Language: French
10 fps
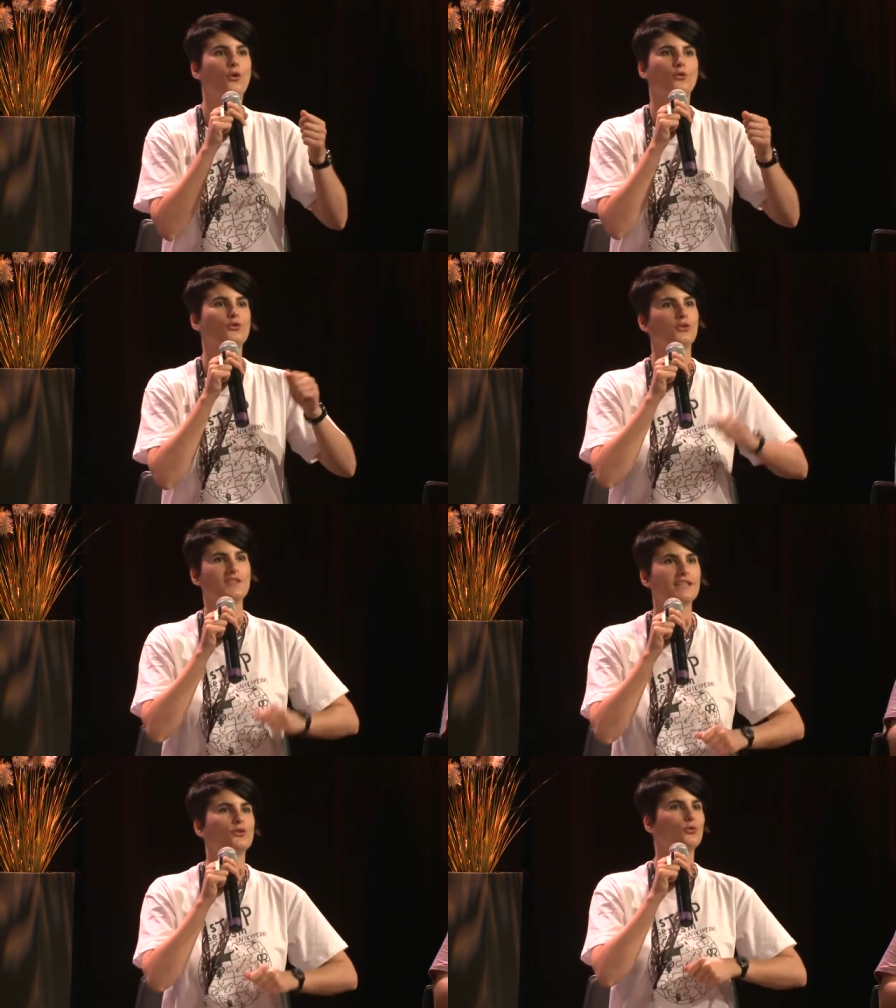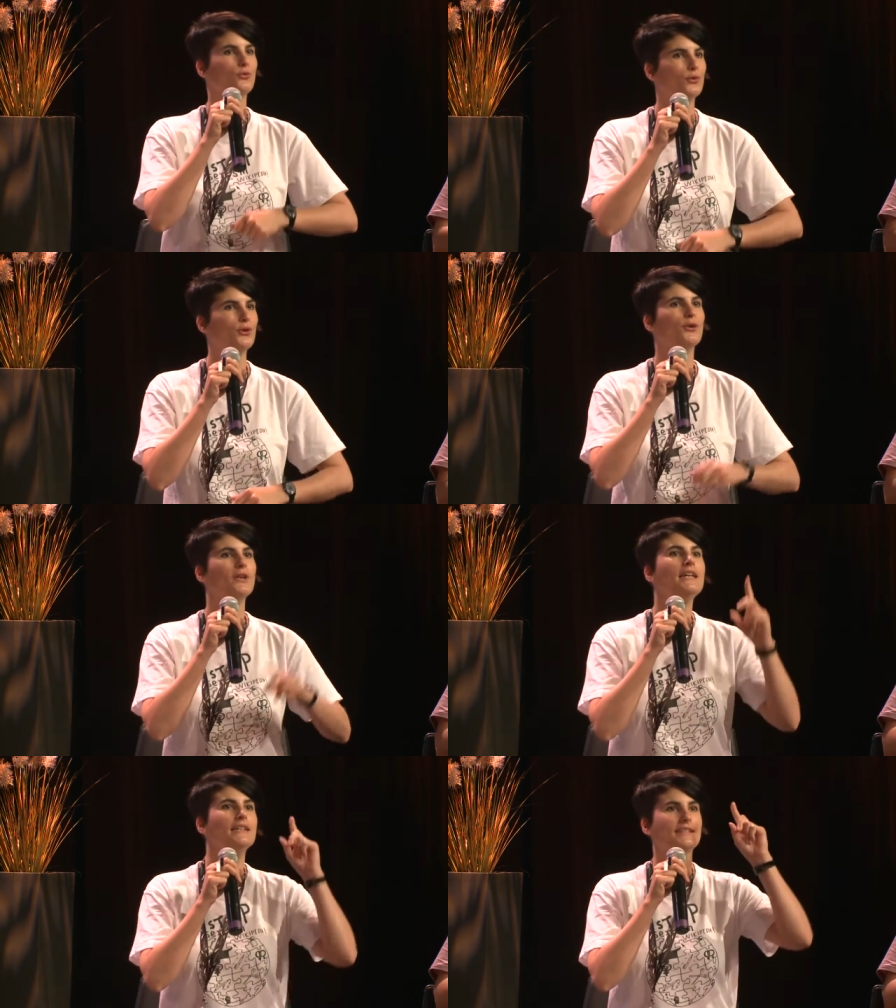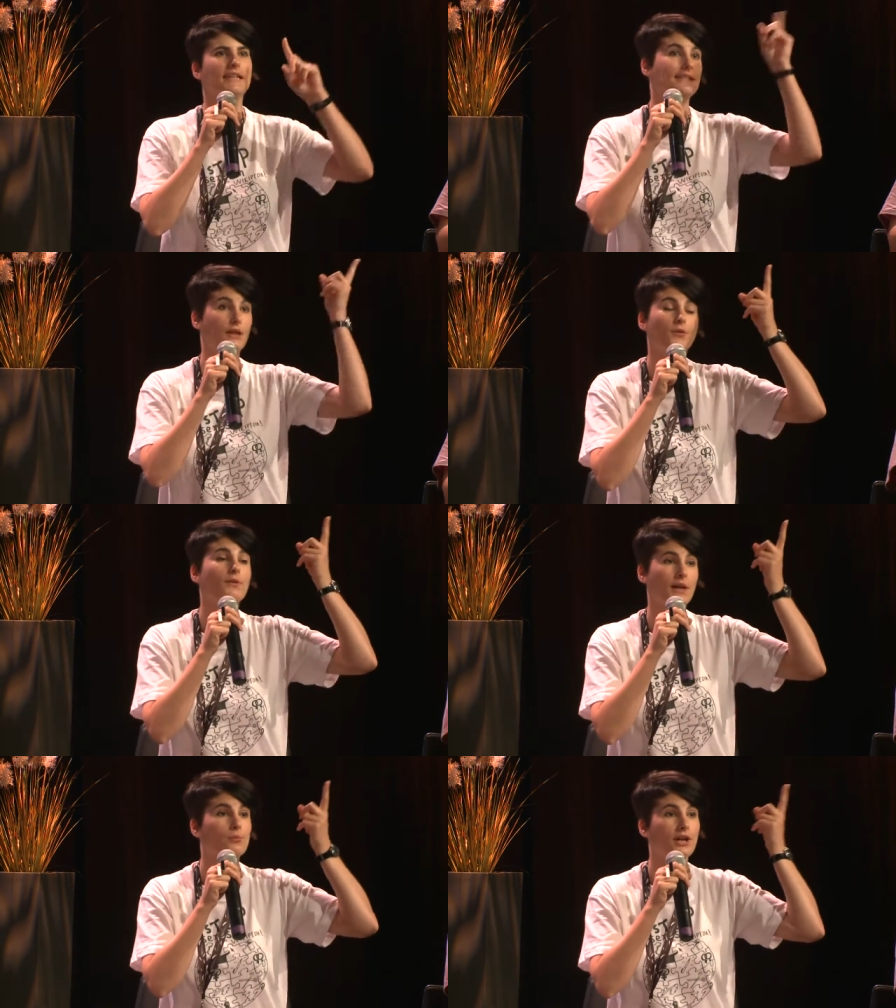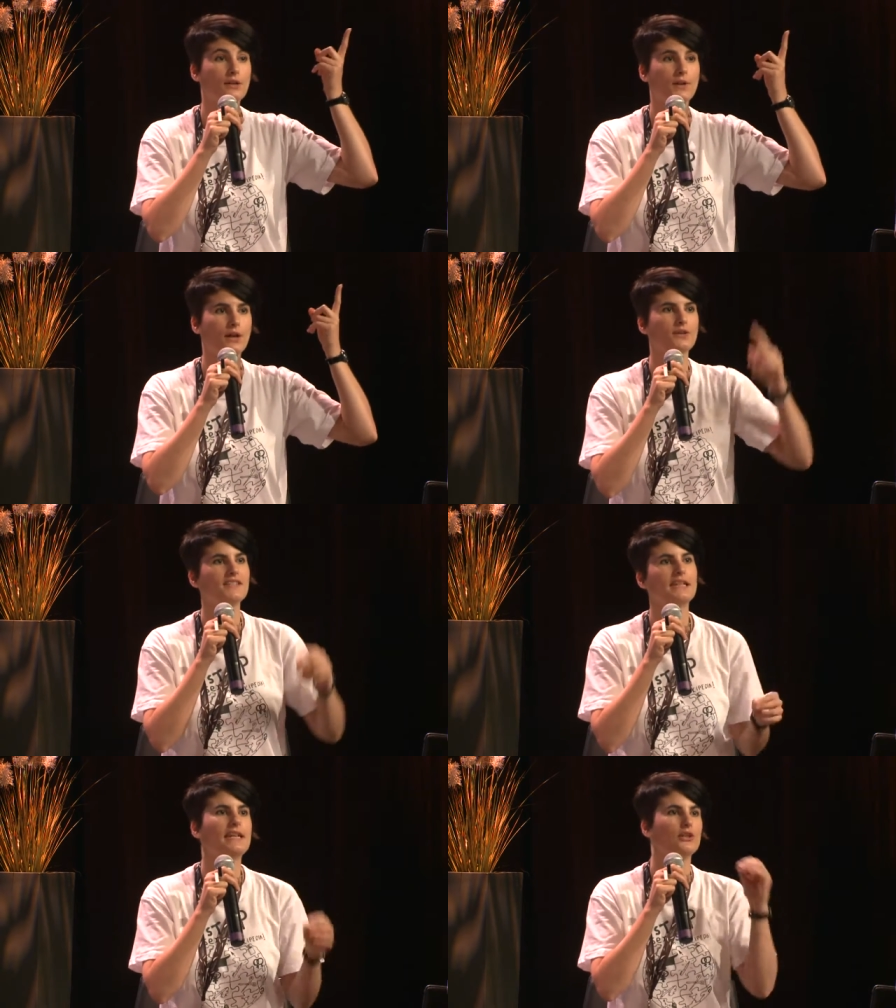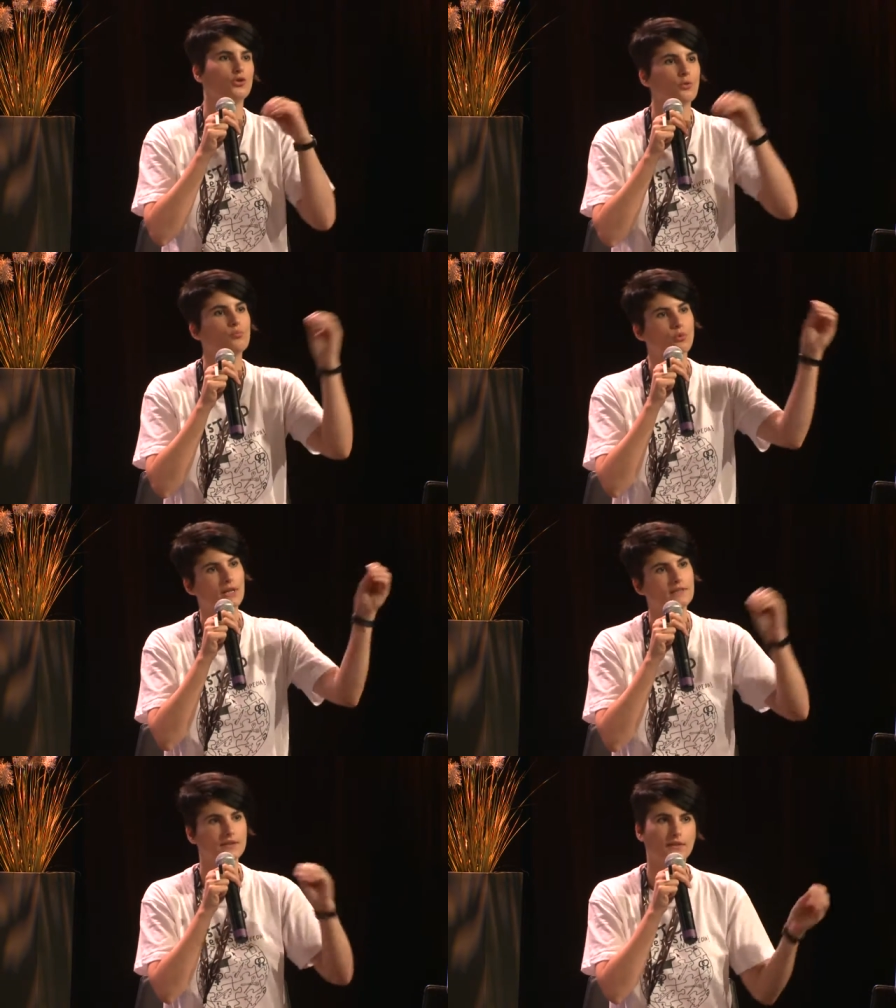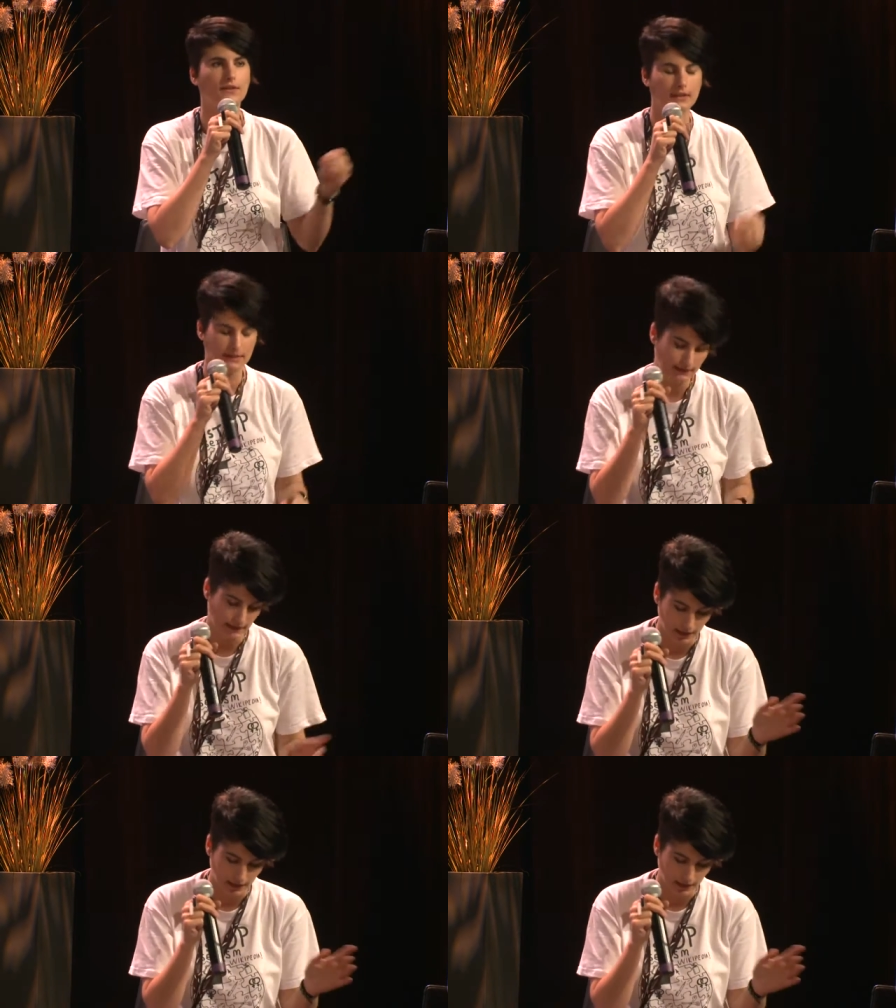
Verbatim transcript: on s'en tient souvent, ça, fait vraiment référence et les gens pointent, euh, etc.